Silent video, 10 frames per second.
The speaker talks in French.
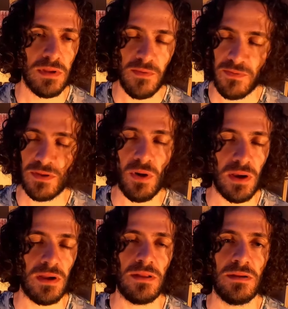trafic
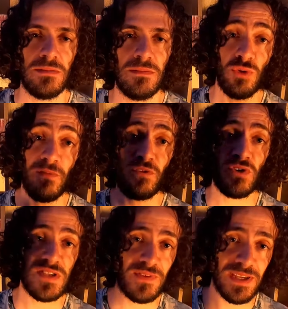d'organes. Ils doivent
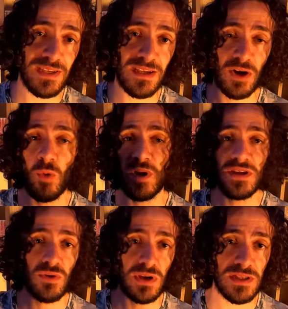transférer, accompagnés de